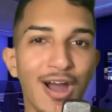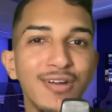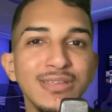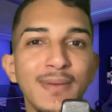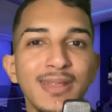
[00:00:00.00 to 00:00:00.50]

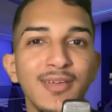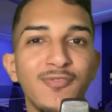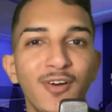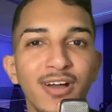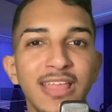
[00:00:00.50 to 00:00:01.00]
arco de
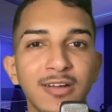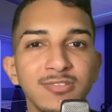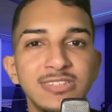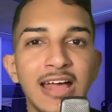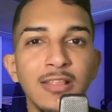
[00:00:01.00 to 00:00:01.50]
Marineford é
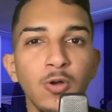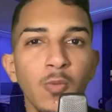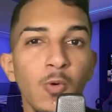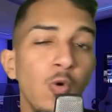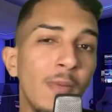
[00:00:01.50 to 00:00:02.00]
considerado
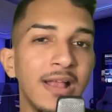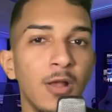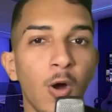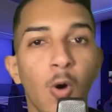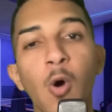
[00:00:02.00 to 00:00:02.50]
como o
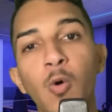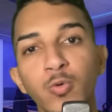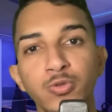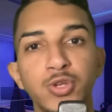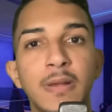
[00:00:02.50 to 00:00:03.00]
melhor ou
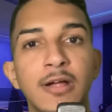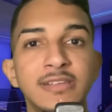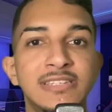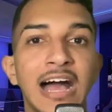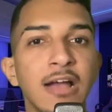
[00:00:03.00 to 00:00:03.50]
um dos
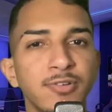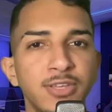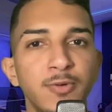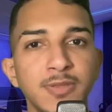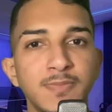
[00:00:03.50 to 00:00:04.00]
melhores
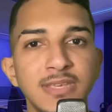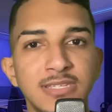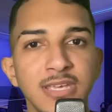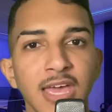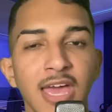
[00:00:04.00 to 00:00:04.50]
arcos de One
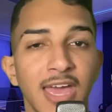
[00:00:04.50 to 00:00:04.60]
Piece,